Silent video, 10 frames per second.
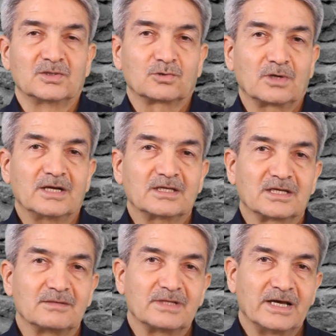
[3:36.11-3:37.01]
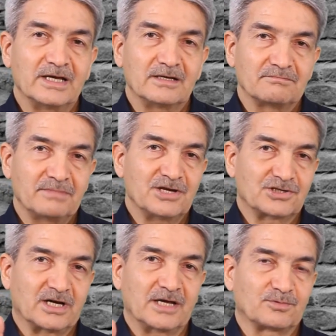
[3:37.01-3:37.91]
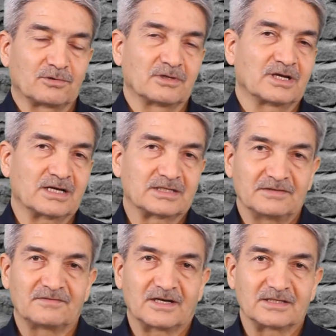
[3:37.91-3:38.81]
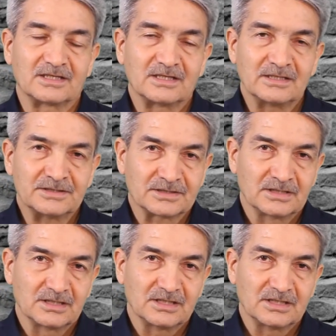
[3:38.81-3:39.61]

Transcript: Kur'an-ı Kerim'de beş gayb olarak ifade edilir.